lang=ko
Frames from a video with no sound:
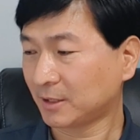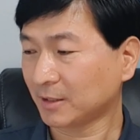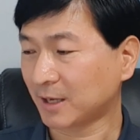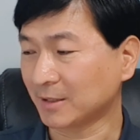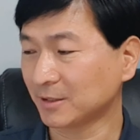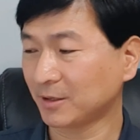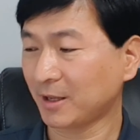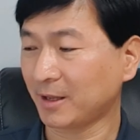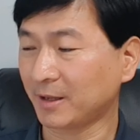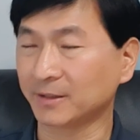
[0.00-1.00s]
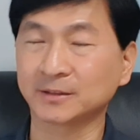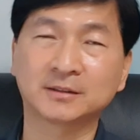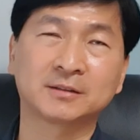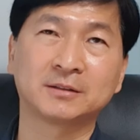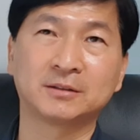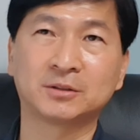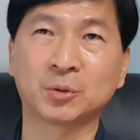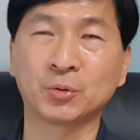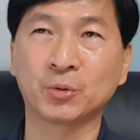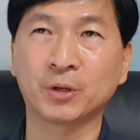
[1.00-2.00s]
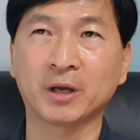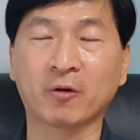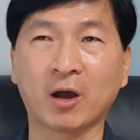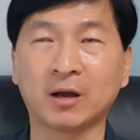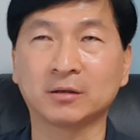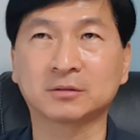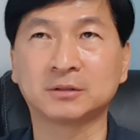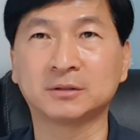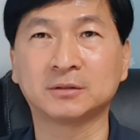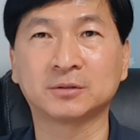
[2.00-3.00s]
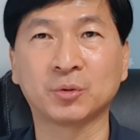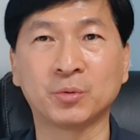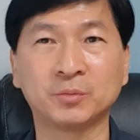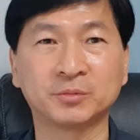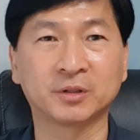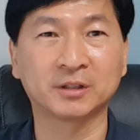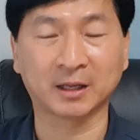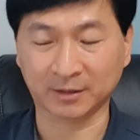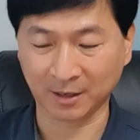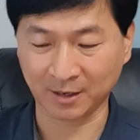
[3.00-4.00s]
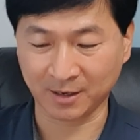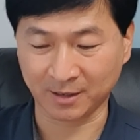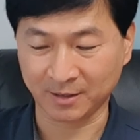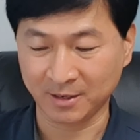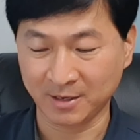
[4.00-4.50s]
제가 작년에 그종로에 과, 그 교보문고를 갔다가